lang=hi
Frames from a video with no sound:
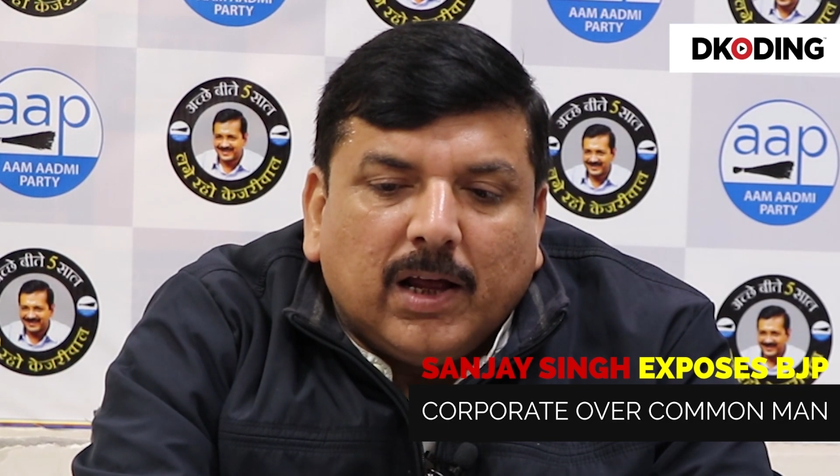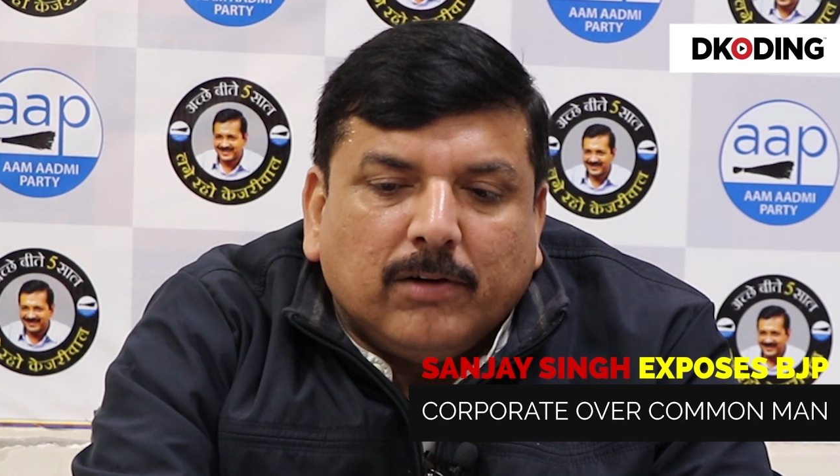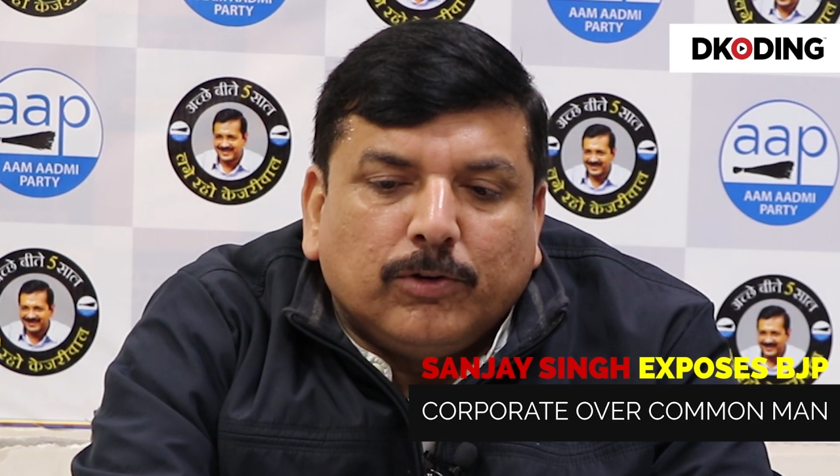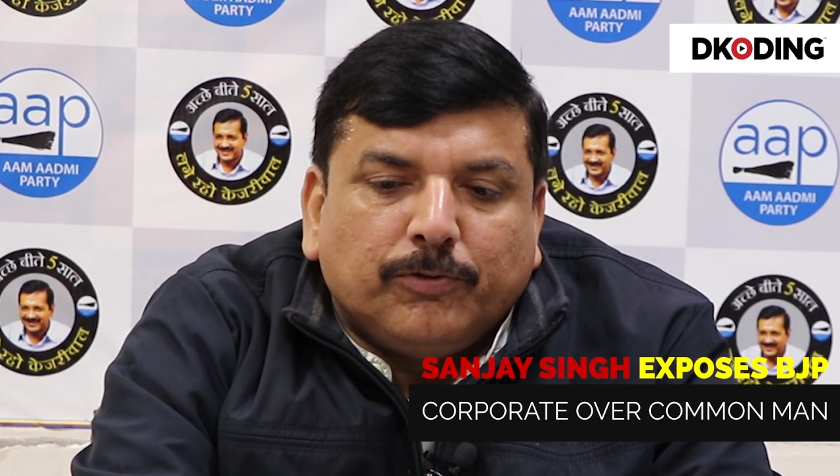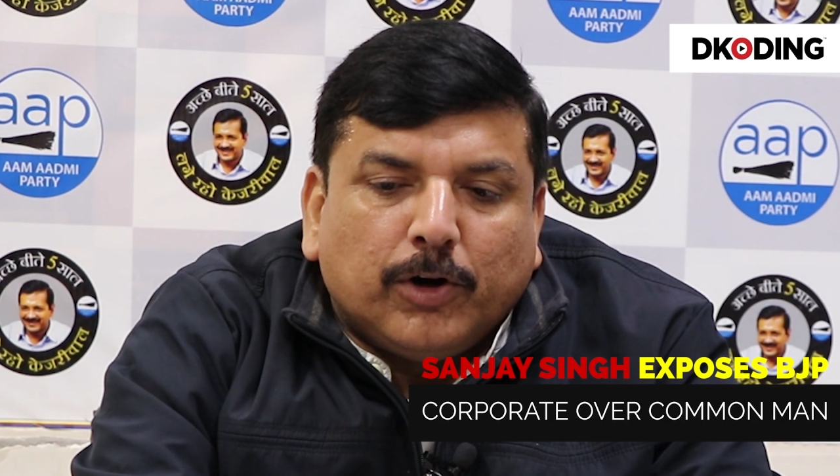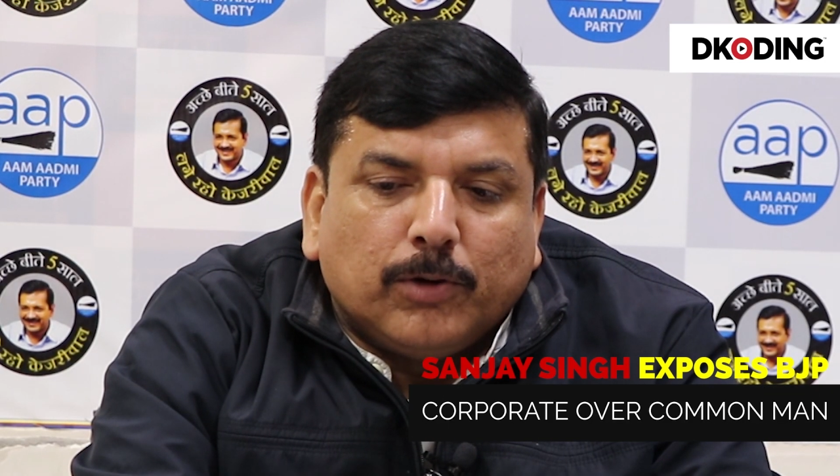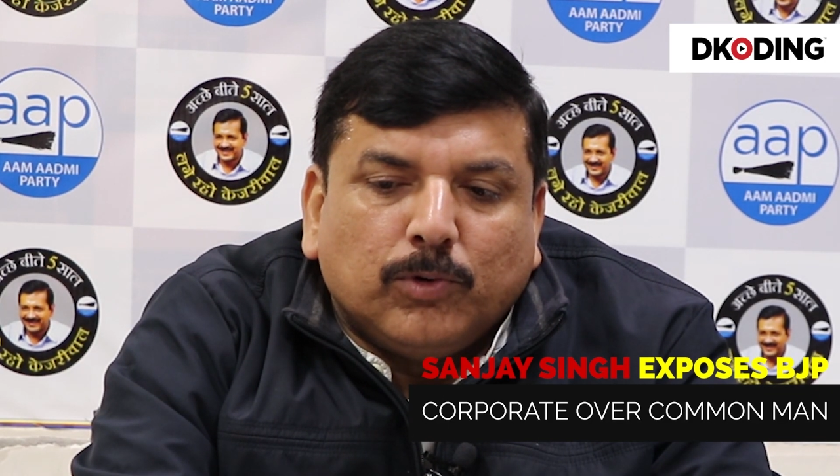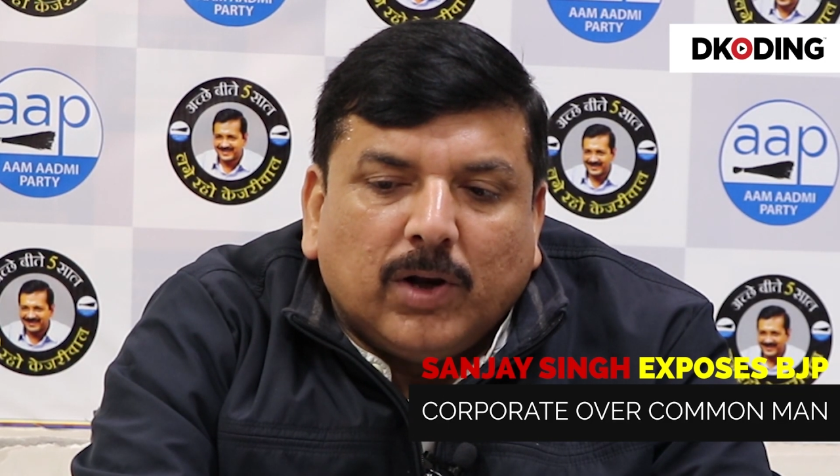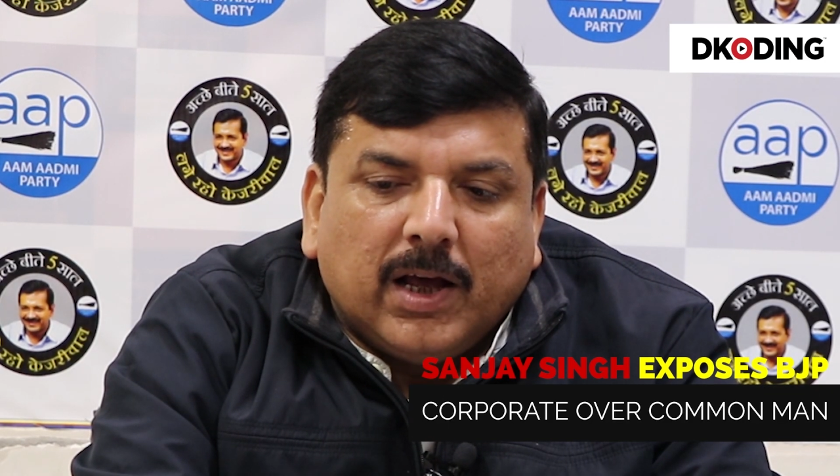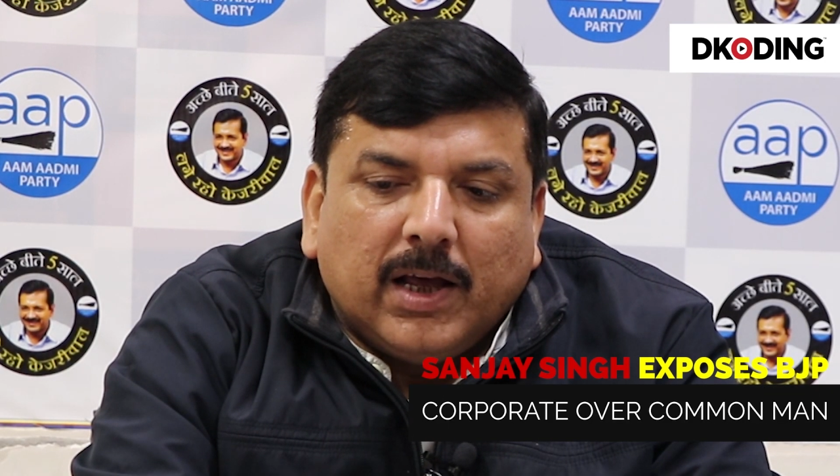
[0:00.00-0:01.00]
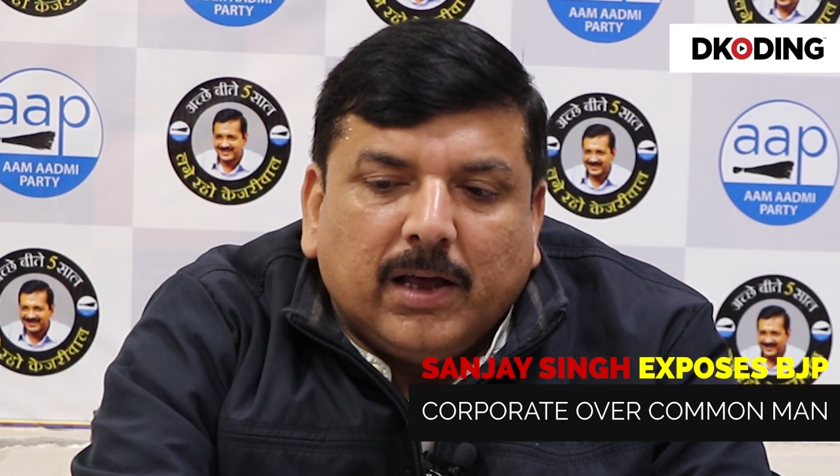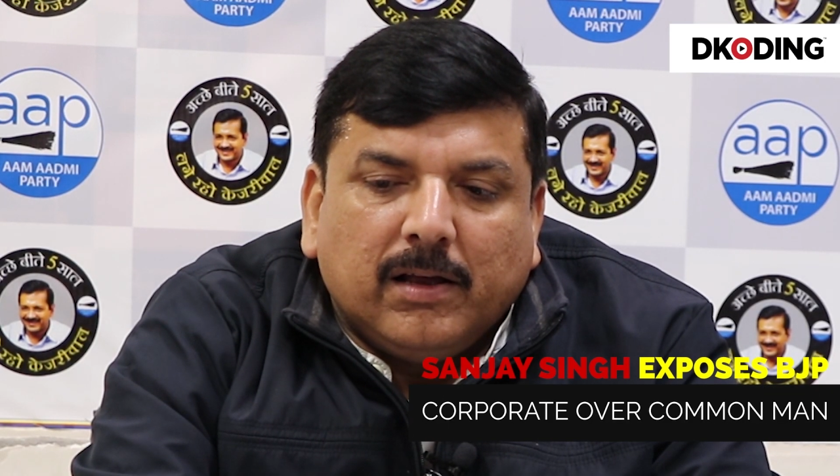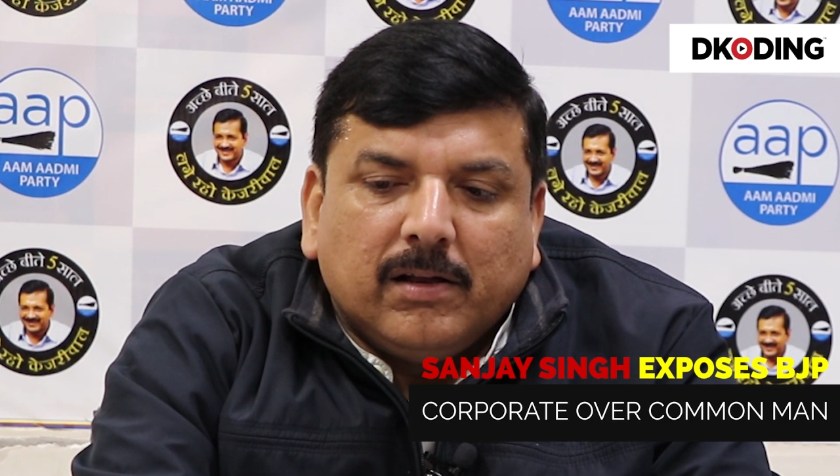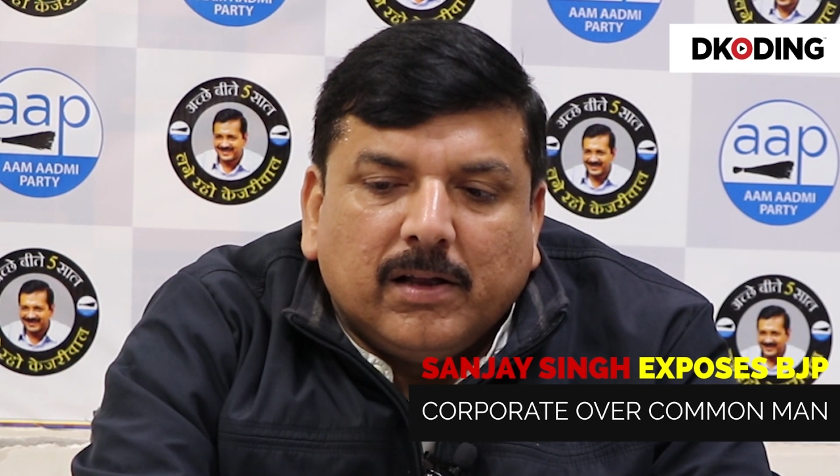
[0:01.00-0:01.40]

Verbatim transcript: है वो फॉर्मूला है